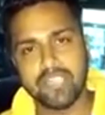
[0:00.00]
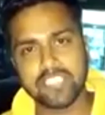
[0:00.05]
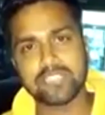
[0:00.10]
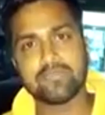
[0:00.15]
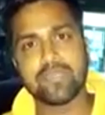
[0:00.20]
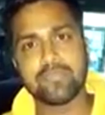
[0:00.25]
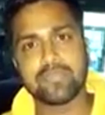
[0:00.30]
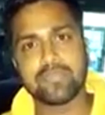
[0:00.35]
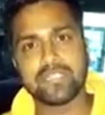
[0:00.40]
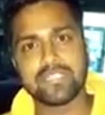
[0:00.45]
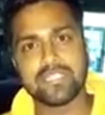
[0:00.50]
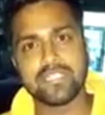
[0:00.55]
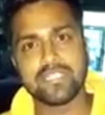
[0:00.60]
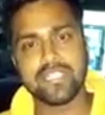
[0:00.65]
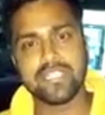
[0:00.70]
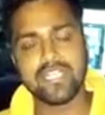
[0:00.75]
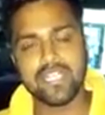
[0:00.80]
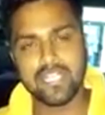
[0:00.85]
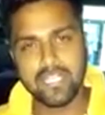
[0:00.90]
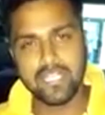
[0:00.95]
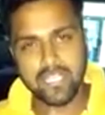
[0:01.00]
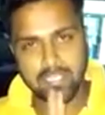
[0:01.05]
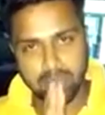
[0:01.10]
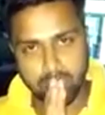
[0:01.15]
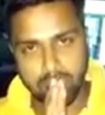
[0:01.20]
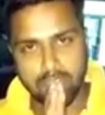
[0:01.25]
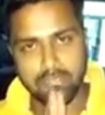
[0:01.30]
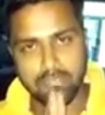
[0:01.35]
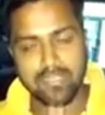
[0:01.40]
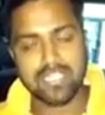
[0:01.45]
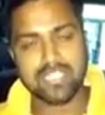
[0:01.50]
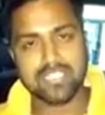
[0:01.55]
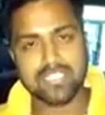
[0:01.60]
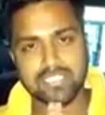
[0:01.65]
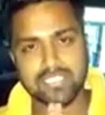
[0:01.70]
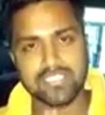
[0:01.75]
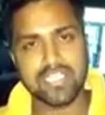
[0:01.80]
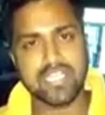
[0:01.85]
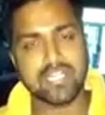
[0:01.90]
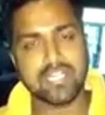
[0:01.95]
మీ వయసు భయపడింది కదా ఒకవేళ
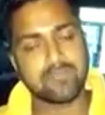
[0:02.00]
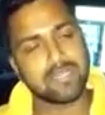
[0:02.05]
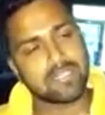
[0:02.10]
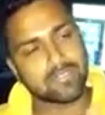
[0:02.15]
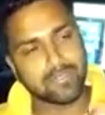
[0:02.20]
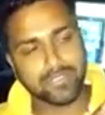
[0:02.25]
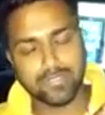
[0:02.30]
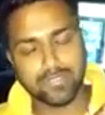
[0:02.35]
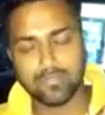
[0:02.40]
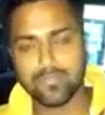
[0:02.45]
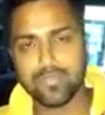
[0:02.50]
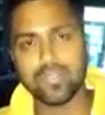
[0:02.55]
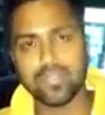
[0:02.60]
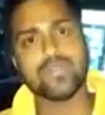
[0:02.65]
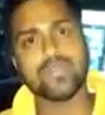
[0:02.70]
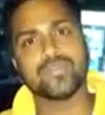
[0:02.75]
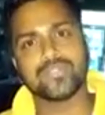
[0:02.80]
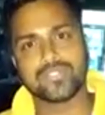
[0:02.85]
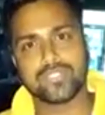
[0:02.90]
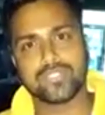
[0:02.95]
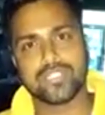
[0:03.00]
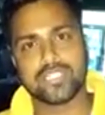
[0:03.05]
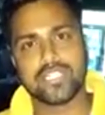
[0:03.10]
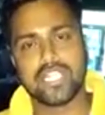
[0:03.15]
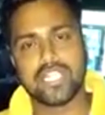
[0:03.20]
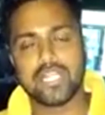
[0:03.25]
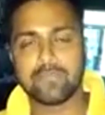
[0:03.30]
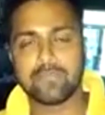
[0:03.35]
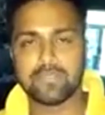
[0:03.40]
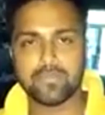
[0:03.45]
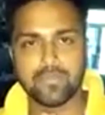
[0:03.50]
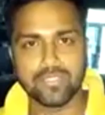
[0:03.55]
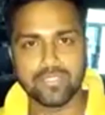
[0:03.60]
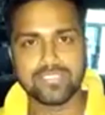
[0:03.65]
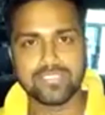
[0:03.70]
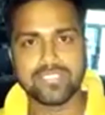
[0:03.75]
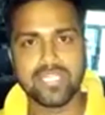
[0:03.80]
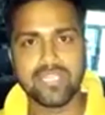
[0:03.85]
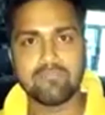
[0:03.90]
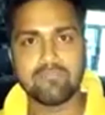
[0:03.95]
కృష్ణారామ అనుకుంటూ మూలలో కూర్చోండి లేకపోతే
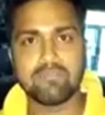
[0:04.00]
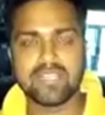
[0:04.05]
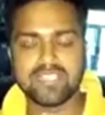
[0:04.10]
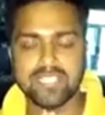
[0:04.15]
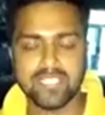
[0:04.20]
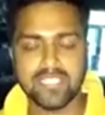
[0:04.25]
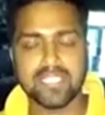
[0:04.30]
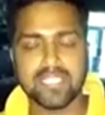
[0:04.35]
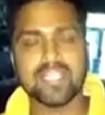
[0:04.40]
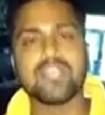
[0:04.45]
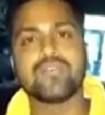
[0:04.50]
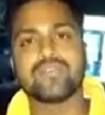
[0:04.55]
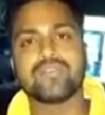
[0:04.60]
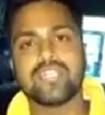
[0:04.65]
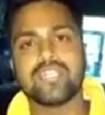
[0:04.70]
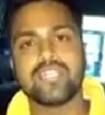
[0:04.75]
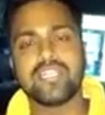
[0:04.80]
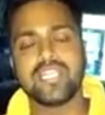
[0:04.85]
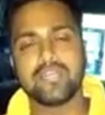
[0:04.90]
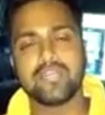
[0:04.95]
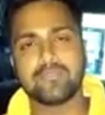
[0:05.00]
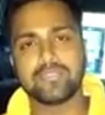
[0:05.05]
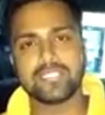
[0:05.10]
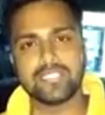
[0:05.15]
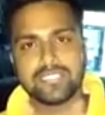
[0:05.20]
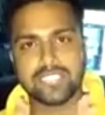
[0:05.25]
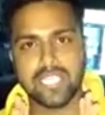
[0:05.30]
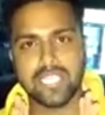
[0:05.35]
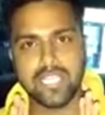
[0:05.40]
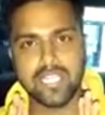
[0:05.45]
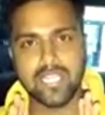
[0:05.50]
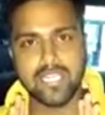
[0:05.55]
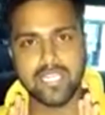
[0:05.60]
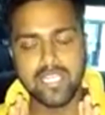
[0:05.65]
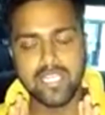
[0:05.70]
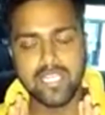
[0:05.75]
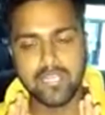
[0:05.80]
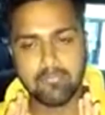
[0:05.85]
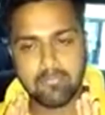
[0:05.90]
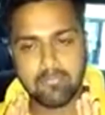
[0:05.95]
వస్తే పెద్దరికంగా ఉండండి లేకపోతే
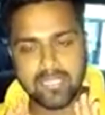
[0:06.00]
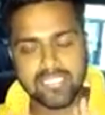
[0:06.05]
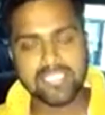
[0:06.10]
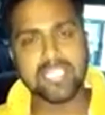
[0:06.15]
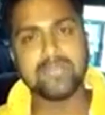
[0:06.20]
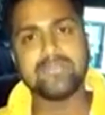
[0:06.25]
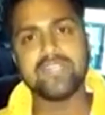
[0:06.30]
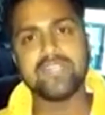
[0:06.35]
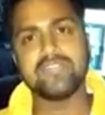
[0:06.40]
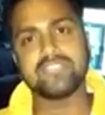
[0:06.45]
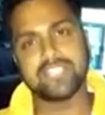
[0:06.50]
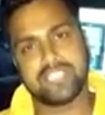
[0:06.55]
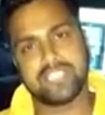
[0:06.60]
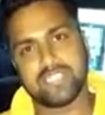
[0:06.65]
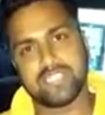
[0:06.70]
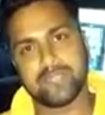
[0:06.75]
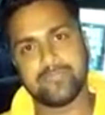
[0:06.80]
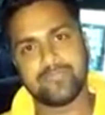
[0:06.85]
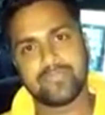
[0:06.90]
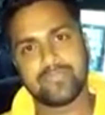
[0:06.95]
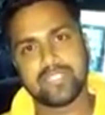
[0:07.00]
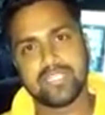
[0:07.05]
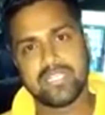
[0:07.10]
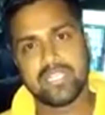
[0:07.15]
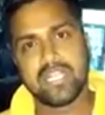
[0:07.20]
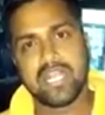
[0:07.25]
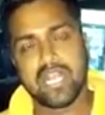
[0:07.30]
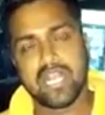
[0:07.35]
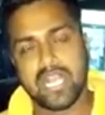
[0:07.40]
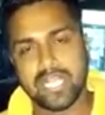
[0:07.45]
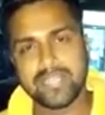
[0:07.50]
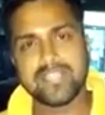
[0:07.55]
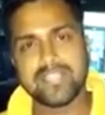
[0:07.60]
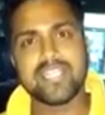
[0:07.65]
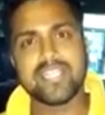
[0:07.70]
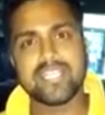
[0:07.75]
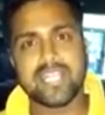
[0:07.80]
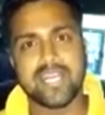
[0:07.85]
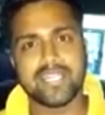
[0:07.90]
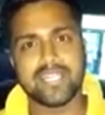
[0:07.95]
చాలా మంచిగా బిహేవ్ చేయండి
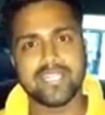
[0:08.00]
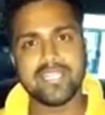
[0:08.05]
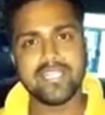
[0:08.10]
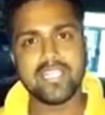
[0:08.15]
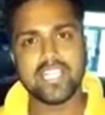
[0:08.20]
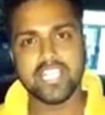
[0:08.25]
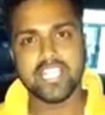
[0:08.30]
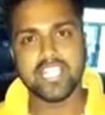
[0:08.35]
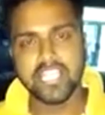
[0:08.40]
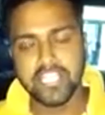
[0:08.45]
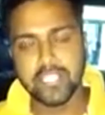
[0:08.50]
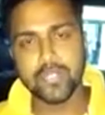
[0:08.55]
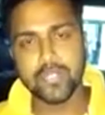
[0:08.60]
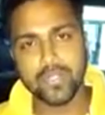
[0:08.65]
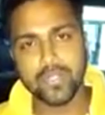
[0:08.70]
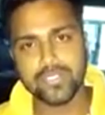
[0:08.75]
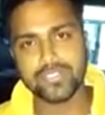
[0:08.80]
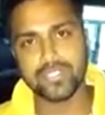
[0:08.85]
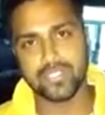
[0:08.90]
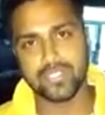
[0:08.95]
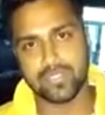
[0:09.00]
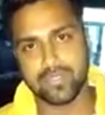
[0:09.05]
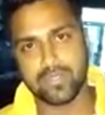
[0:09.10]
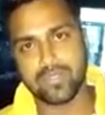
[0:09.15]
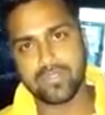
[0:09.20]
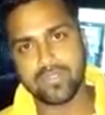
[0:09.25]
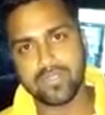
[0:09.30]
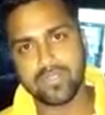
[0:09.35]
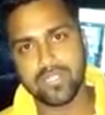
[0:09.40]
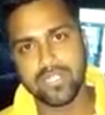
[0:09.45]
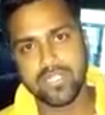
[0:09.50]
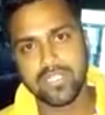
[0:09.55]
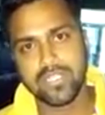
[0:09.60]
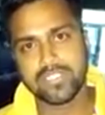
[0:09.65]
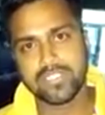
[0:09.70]
అంతేకాని ఈ రోజుల్లో